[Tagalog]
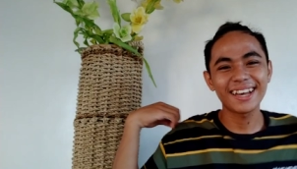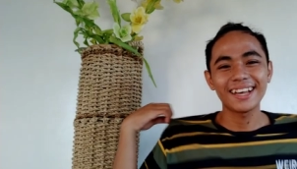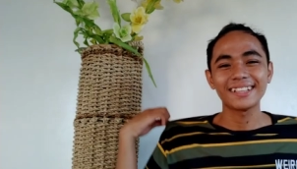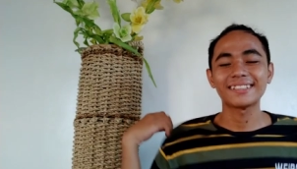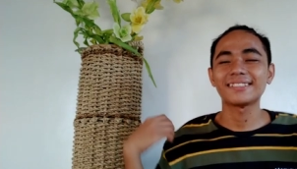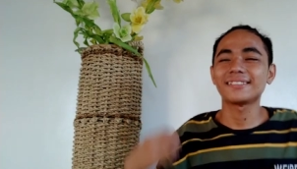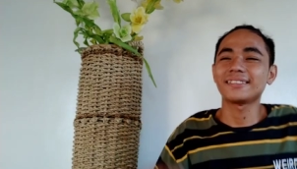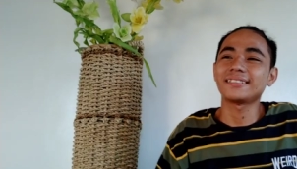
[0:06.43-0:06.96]

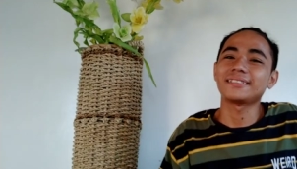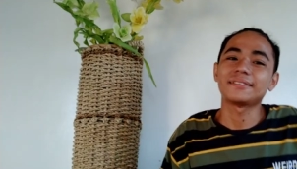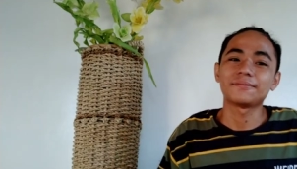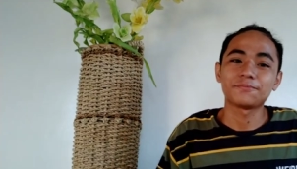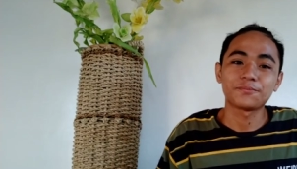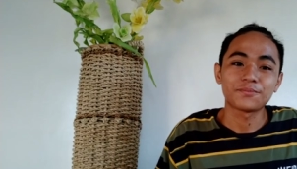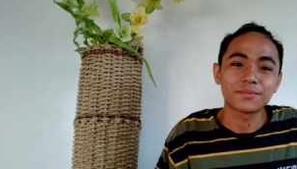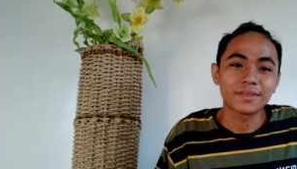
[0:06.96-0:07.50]
At
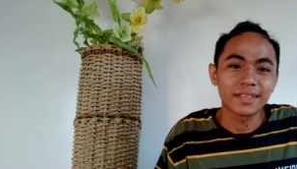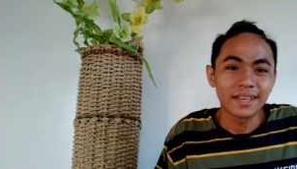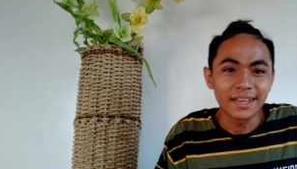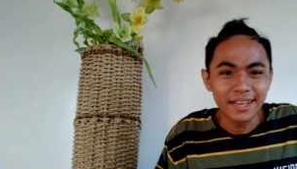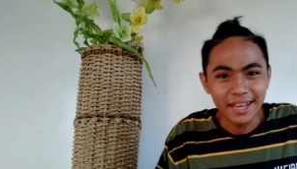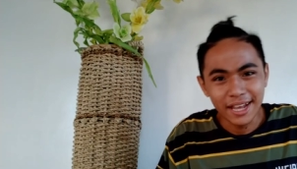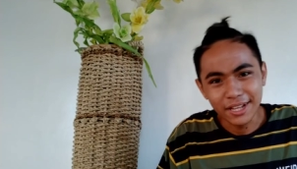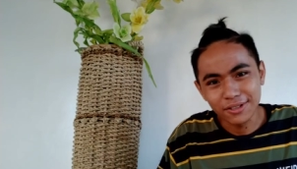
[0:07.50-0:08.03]

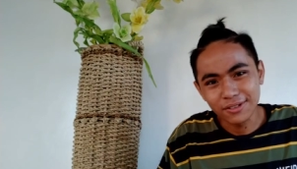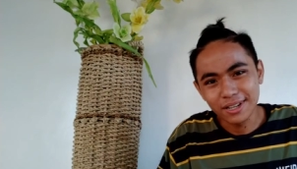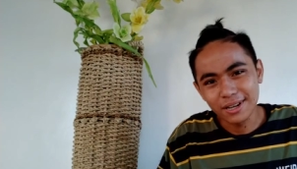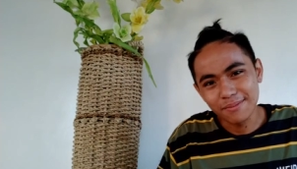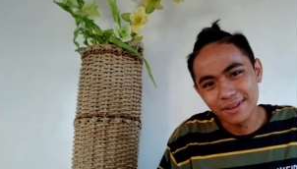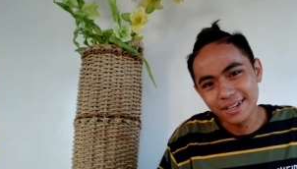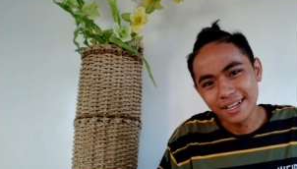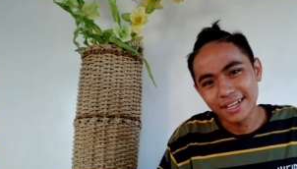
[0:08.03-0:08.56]
eto na
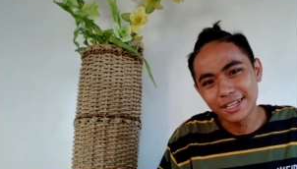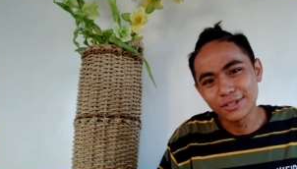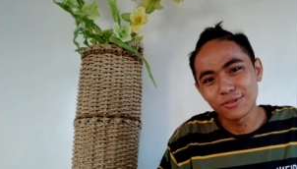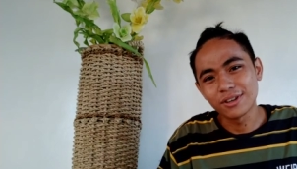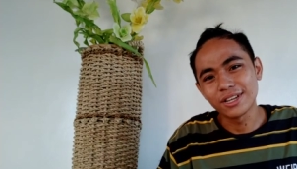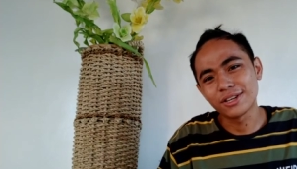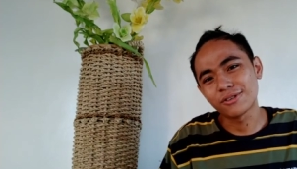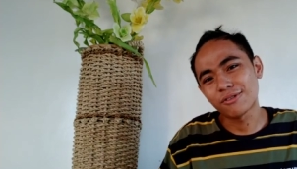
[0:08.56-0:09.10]
naman ang
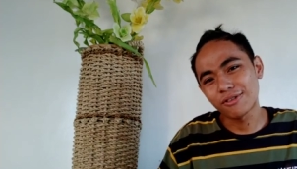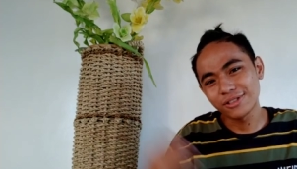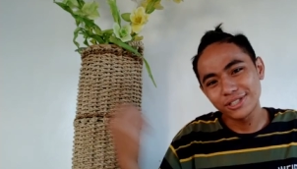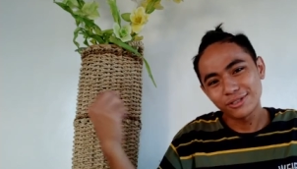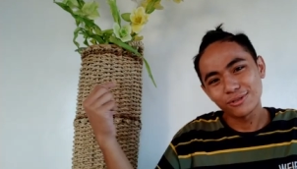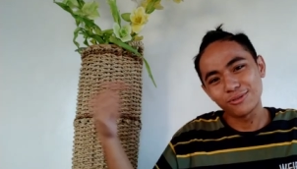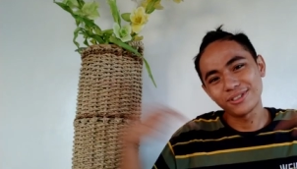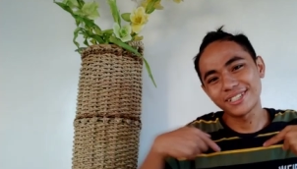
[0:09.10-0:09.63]
inyong
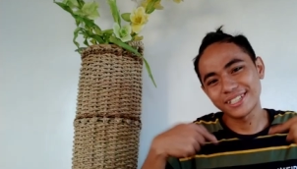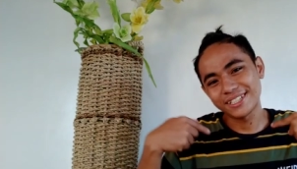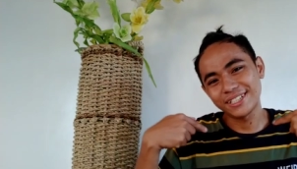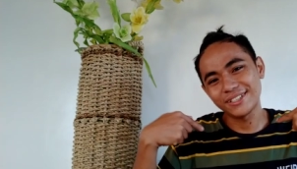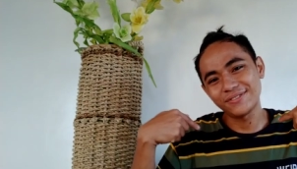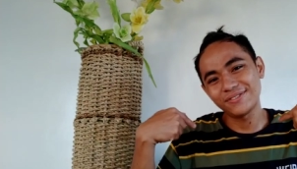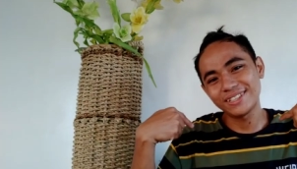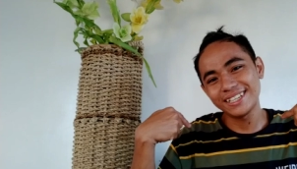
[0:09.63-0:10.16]
lingkod, Sungi
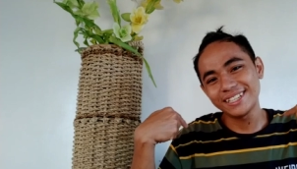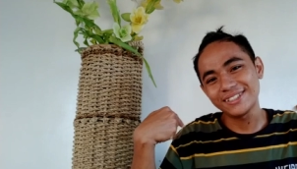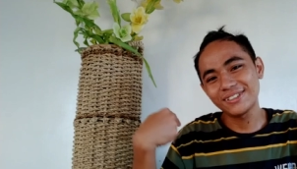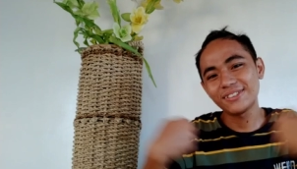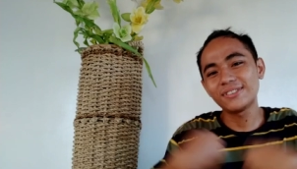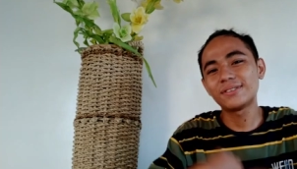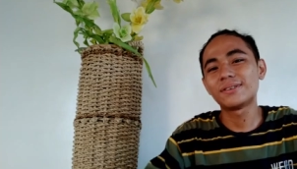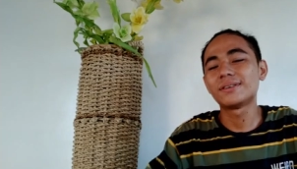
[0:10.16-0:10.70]
TV,
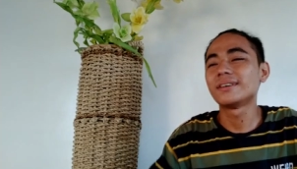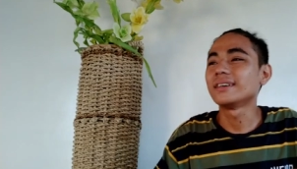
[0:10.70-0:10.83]
no?